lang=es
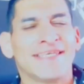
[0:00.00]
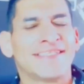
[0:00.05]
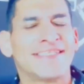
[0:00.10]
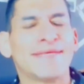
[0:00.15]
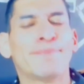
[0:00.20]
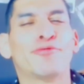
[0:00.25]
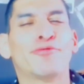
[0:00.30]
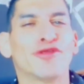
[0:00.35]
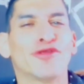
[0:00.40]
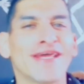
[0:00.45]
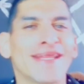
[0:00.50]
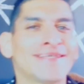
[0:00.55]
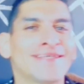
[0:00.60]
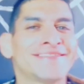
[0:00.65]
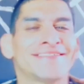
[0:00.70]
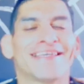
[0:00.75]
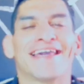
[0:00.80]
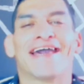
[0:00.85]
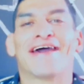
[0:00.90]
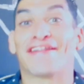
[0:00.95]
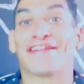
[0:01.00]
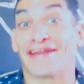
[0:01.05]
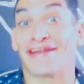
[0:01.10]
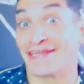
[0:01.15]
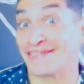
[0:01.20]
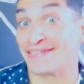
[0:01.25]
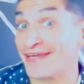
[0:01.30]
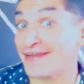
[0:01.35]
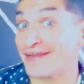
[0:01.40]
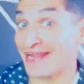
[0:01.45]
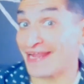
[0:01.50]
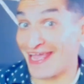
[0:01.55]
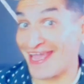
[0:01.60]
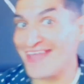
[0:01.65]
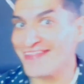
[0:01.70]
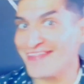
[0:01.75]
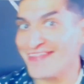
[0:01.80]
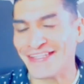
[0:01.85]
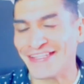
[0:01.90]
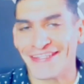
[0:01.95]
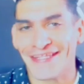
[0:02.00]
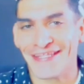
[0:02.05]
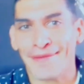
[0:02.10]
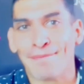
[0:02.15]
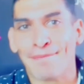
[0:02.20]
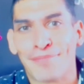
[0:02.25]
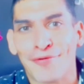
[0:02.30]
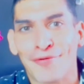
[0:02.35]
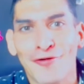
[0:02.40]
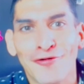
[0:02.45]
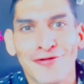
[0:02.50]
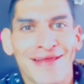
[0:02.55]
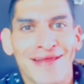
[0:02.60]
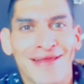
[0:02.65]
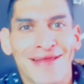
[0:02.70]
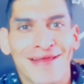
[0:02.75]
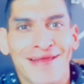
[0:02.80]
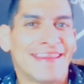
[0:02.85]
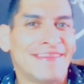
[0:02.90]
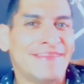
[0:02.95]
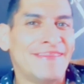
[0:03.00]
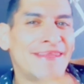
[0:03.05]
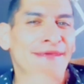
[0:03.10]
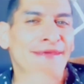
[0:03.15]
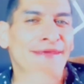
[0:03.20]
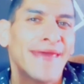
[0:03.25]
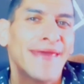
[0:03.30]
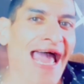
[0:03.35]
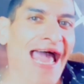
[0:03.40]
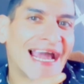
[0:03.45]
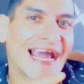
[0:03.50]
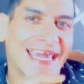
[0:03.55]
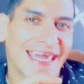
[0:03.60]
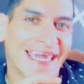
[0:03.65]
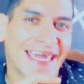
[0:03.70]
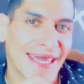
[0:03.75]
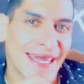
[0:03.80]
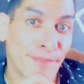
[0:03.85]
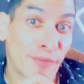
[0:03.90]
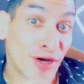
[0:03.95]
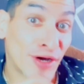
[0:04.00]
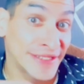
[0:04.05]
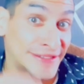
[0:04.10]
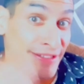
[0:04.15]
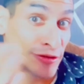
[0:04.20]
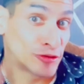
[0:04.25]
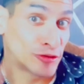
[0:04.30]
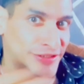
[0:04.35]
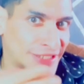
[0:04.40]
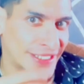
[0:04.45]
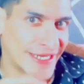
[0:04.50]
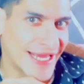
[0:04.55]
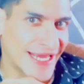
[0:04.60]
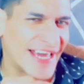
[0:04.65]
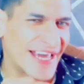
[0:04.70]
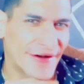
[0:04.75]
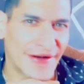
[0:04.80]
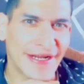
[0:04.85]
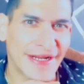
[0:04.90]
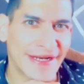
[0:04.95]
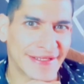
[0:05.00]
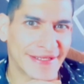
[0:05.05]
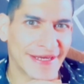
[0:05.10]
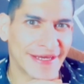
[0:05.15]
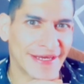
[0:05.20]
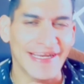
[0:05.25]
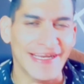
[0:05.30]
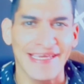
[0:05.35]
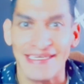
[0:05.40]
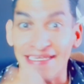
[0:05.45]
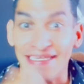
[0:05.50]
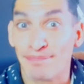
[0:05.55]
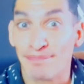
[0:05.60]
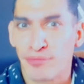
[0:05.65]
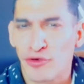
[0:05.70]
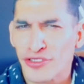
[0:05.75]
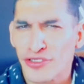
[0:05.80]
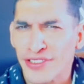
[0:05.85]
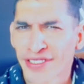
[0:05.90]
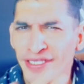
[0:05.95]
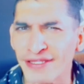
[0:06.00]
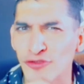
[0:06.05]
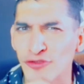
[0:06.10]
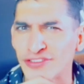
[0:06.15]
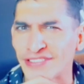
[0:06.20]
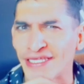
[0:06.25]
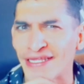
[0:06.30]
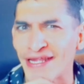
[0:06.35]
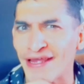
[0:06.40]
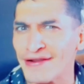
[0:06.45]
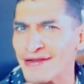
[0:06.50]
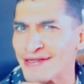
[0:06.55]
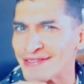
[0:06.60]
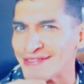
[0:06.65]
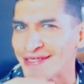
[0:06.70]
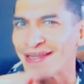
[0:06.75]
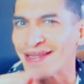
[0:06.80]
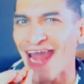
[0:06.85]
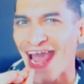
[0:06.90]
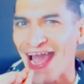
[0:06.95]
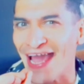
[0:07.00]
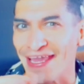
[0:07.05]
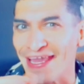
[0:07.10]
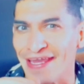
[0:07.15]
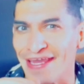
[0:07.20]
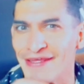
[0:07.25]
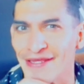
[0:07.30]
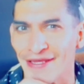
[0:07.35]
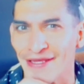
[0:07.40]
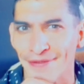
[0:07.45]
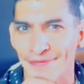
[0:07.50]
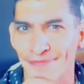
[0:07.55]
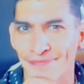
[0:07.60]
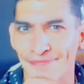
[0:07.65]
Si pudieras regresar en el tiempo, dime a qué época te gustaría regresar y por qué te gustaría regresar a ella.